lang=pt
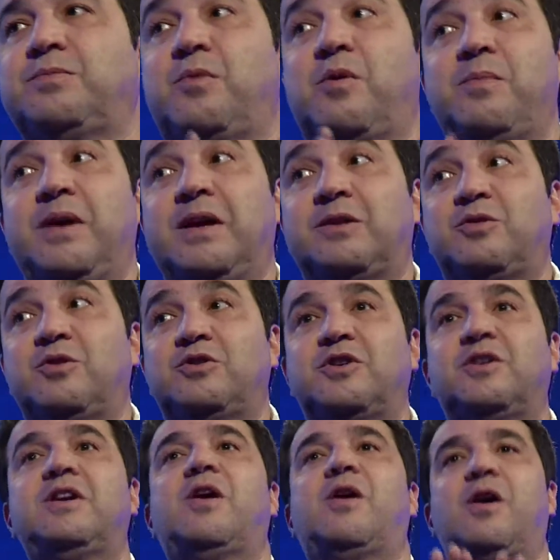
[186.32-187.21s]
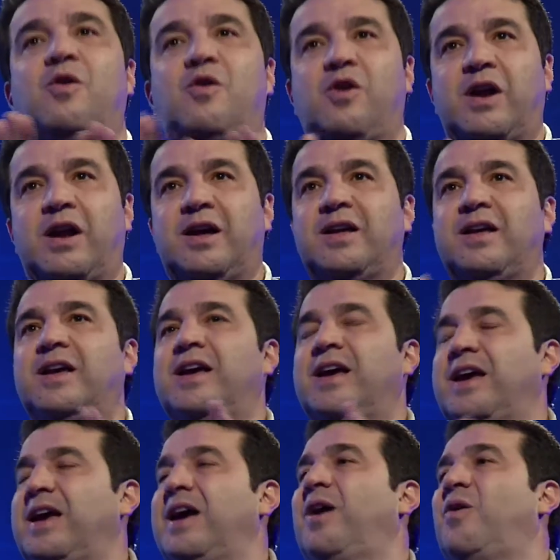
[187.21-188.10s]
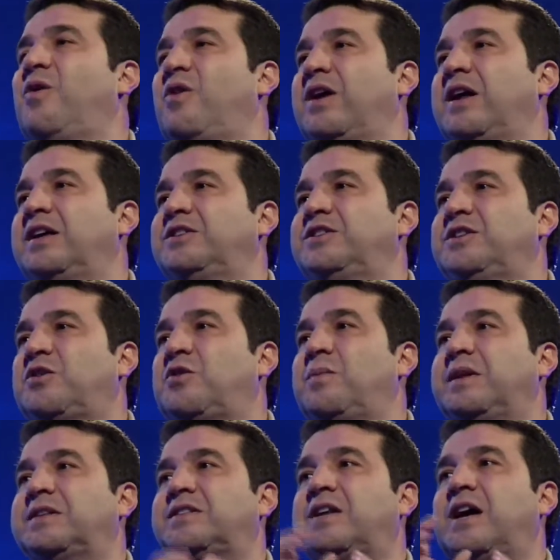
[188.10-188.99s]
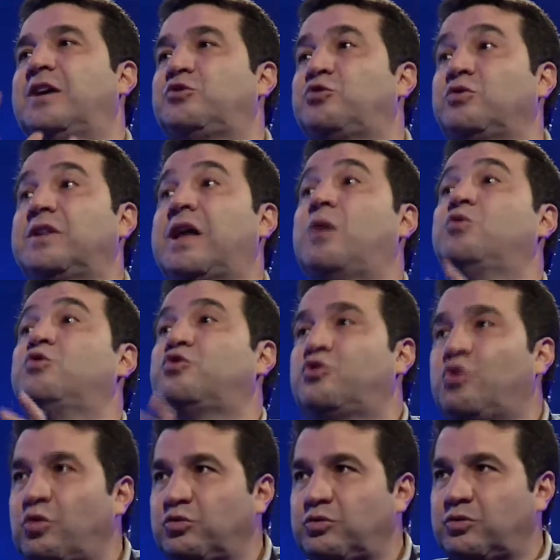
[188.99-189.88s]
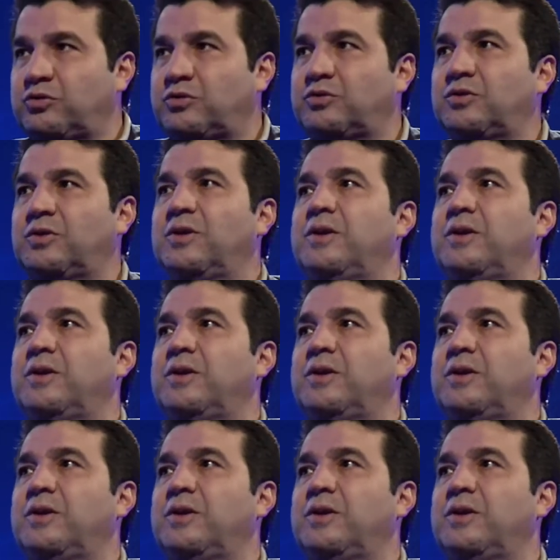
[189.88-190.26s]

momento, eu digo: não, agora é a hora de começar a ajudar os outros.